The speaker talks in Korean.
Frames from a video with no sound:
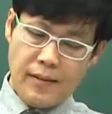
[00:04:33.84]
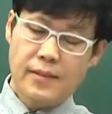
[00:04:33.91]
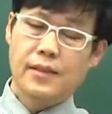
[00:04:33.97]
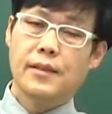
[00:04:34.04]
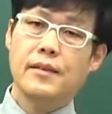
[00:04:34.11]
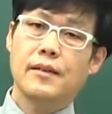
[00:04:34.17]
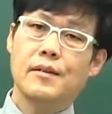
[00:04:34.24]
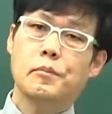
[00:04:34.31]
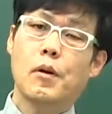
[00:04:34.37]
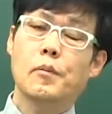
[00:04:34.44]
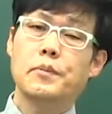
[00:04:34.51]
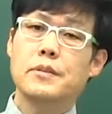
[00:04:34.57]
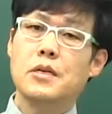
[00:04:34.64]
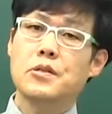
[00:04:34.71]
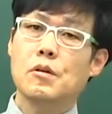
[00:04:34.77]
특히
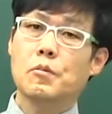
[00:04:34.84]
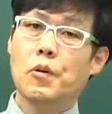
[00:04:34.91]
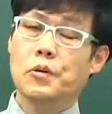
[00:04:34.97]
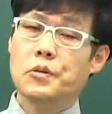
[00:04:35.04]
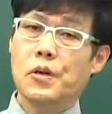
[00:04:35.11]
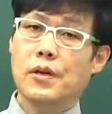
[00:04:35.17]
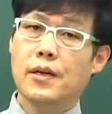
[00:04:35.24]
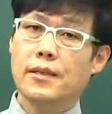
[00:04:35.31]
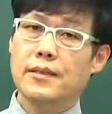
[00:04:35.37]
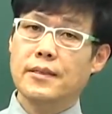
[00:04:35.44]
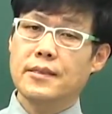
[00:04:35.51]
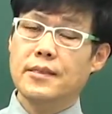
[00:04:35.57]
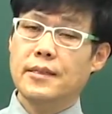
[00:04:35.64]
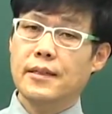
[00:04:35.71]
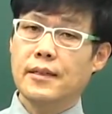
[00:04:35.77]
법 제정
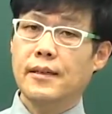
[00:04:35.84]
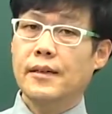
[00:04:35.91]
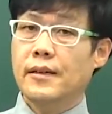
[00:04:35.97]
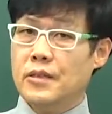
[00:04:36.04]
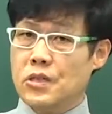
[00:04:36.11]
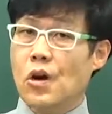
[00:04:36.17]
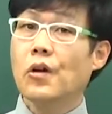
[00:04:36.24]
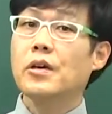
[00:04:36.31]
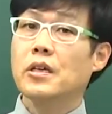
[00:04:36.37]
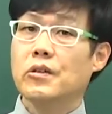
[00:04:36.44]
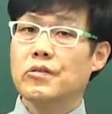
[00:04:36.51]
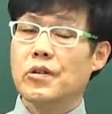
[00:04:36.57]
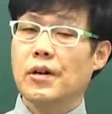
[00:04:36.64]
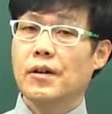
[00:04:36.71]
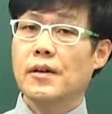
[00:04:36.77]
목적이라든지 정의
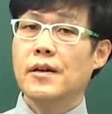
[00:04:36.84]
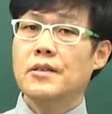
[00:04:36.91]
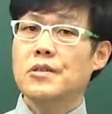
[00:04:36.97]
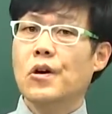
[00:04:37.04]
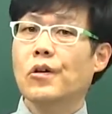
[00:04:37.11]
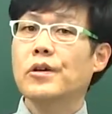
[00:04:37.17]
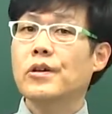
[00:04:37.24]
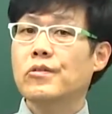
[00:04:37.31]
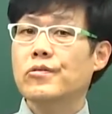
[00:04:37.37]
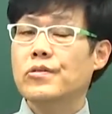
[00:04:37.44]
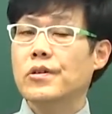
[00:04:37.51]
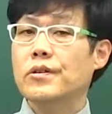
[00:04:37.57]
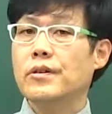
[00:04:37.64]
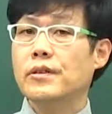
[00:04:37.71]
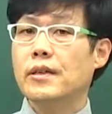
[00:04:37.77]
규정. 정의
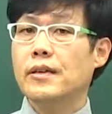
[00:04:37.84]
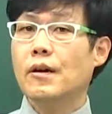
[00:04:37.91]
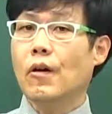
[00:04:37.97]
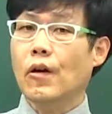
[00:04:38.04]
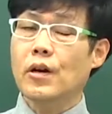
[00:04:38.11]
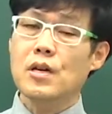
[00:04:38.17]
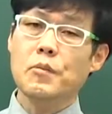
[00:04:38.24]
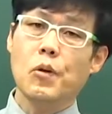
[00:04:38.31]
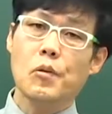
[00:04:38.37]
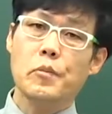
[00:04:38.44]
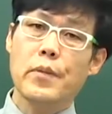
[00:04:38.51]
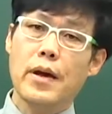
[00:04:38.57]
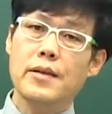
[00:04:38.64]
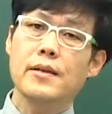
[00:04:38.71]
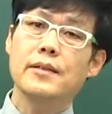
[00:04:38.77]
규정이 거의 뭐
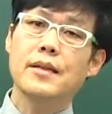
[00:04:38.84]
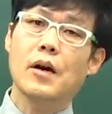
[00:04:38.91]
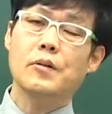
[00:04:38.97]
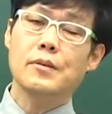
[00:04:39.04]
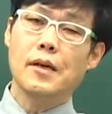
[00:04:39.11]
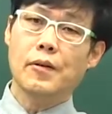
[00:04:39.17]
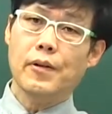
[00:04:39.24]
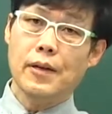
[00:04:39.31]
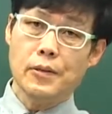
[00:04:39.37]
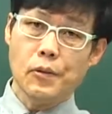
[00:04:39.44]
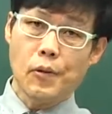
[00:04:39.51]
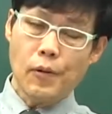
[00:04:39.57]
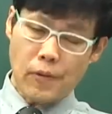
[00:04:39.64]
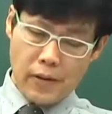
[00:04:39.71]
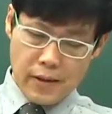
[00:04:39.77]
매년 나온다고
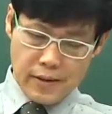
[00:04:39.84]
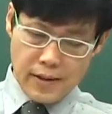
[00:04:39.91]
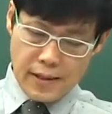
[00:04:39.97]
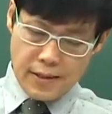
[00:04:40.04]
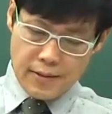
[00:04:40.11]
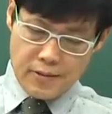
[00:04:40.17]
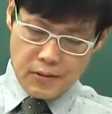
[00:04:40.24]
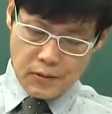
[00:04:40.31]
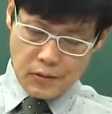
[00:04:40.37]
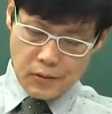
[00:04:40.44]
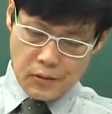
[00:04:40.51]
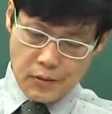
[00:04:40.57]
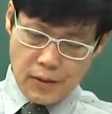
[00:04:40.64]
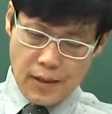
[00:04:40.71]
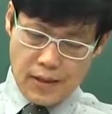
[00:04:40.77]
해도 과언이 아닐
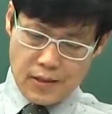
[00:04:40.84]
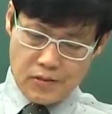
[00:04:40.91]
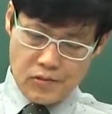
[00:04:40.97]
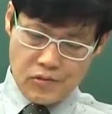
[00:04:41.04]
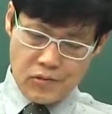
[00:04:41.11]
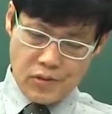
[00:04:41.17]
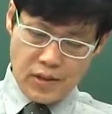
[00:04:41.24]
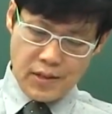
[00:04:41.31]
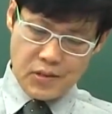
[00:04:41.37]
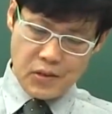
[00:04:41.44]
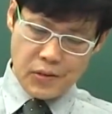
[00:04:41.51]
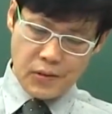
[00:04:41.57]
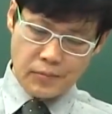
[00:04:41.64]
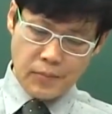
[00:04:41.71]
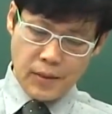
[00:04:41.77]
정도로 아주
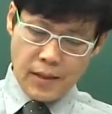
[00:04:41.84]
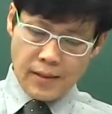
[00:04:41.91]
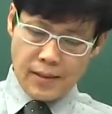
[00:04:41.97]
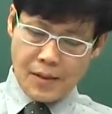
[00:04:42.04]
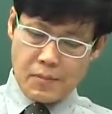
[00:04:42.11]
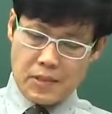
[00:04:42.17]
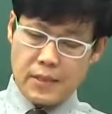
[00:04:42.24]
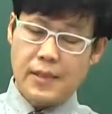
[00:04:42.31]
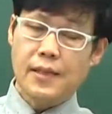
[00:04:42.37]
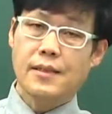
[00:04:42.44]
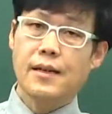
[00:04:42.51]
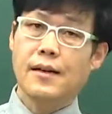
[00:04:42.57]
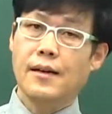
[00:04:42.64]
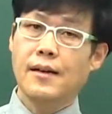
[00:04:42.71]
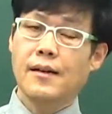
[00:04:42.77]
중요하죠. 나머지
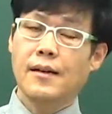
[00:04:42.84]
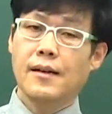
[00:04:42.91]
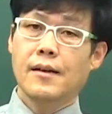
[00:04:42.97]
기타